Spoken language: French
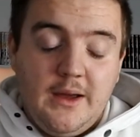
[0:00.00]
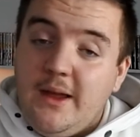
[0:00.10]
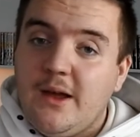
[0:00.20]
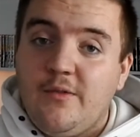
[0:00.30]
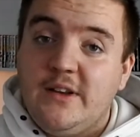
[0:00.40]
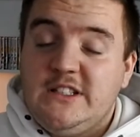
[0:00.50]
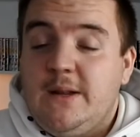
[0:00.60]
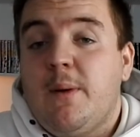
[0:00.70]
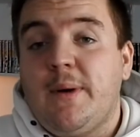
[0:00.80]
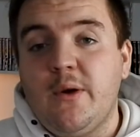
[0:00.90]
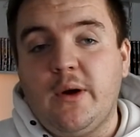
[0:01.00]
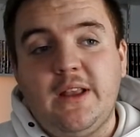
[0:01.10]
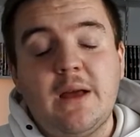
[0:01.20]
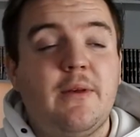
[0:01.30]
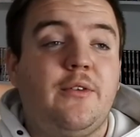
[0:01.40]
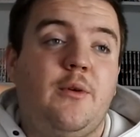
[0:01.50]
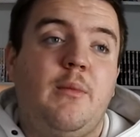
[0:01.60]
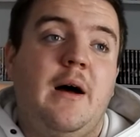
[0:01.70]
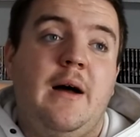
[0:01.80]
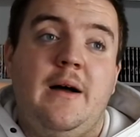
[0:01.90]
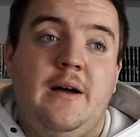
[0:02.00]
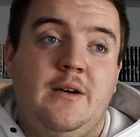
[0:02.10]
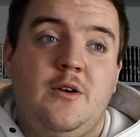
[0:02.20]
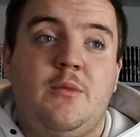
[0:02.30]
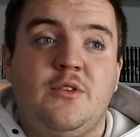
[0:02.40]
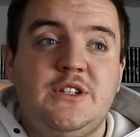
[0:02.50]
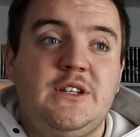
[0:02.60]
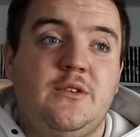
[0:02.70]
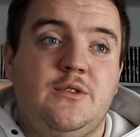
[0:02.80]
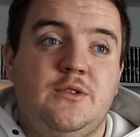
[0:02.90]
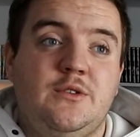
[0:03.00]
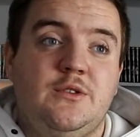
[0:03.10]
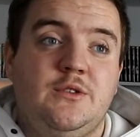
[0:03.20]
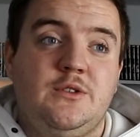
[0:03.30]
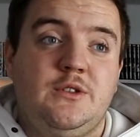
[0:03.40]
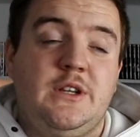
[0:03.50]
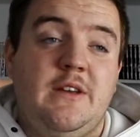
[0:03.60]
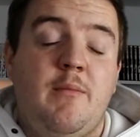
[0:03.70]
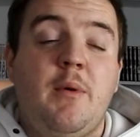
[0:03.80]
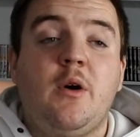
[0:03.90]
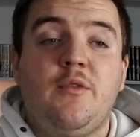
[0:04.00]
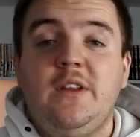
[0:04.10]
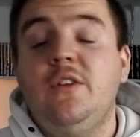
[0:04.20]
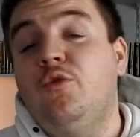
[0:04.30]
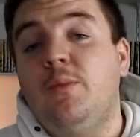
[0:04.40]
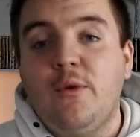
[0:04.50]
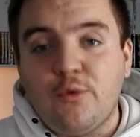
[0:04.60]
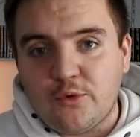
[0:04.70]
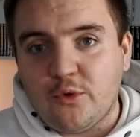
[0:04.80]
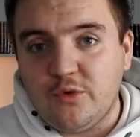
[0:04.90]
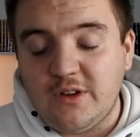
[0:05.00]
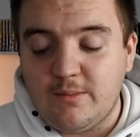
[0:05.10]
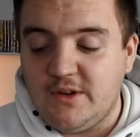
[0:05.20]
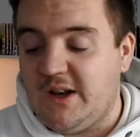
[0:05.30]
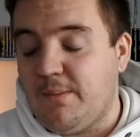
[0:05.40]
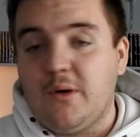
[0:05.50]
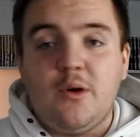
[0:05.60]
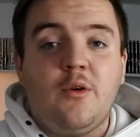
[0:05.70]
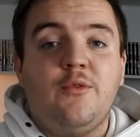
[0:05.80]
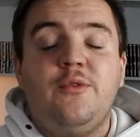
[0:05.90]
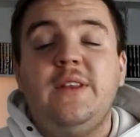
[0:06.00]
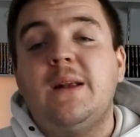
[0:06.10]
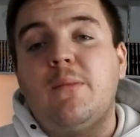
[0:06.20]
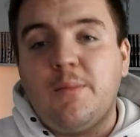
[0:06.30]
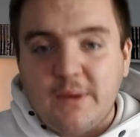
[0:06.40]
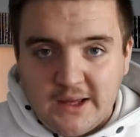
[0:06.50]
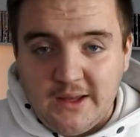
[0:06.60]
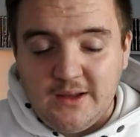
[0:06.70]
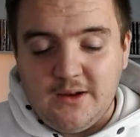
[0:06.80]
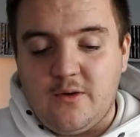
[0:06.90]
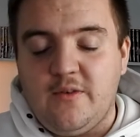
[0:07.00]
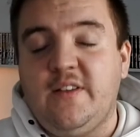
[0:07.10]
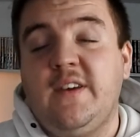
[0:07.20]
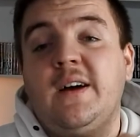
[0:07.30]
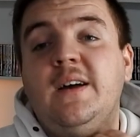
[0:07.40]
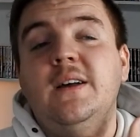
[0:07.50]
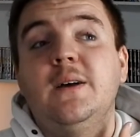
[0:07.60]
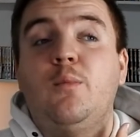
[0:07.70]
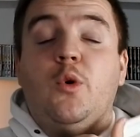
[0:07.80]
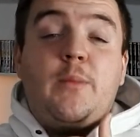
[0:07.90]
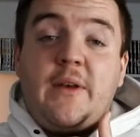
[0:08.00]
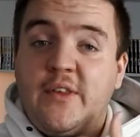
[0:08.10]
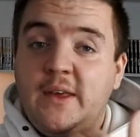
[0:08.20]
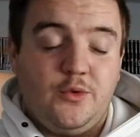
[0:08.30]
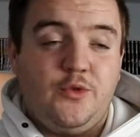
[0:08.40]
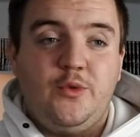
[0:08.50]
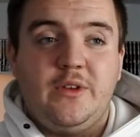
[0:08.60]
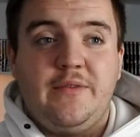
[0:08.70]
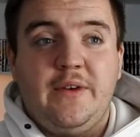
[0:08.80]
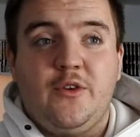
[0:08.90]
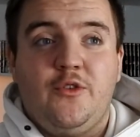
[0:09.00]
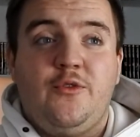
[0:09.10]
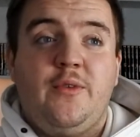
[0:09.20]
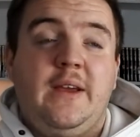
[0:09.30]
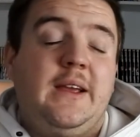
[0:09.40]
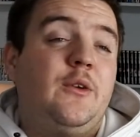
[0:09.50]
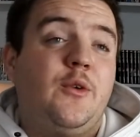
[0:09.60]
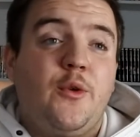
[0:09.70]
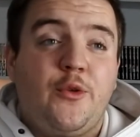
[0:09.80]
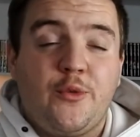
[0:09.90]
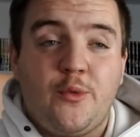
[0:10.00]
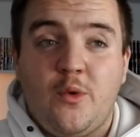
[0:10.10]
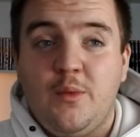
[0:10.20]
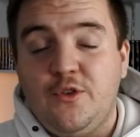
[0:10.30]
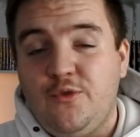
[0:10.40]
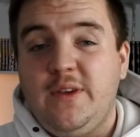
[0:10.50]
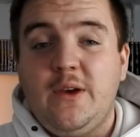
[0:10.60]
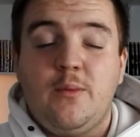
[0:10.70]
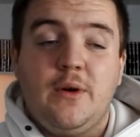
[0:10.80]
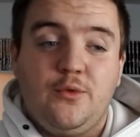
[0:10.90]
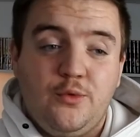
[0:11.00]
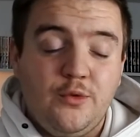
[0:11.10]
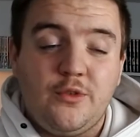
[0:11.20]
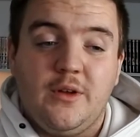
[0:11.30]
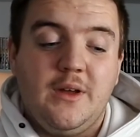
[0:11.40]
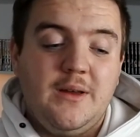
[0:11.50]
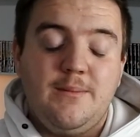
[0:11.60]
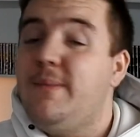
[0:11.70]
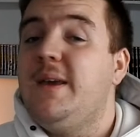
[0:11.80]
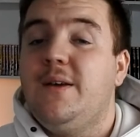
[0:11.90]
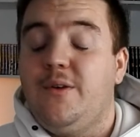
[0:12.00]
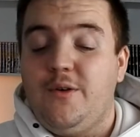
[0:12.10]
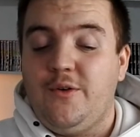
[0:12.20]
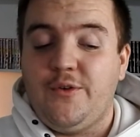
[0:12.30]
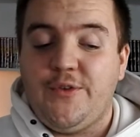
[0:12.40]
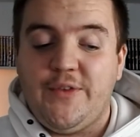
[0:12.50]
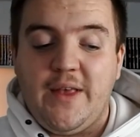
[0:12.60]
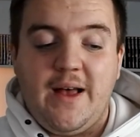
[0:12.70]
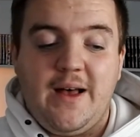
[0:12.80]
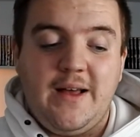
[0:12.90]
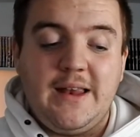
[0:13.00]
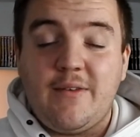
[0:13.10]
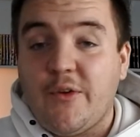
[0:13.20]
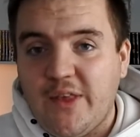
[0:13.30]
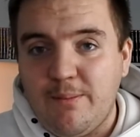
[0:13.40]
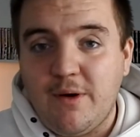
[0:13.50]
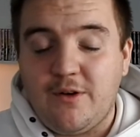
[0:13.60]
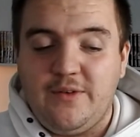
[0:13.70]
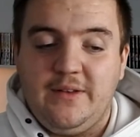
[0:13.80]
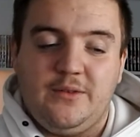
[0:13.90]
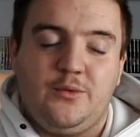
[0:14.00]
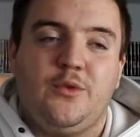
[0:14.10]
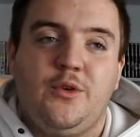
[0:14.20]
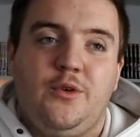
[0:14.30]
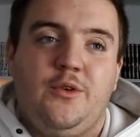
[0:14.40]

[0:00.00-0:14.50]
Et en fait, j'étais pas prioritaire parce que, bah, comment dire, euh, j'avais pas encore fini toutes mes leçons de conduite et puis j'étais pas encore finalement prêt, on va dire, pour le passer. Donc, du coup, ça fait que je fais quelques leçons au mois de juillet, au mois d'août, mais euh, ça n'avançait pas en fait. Donc,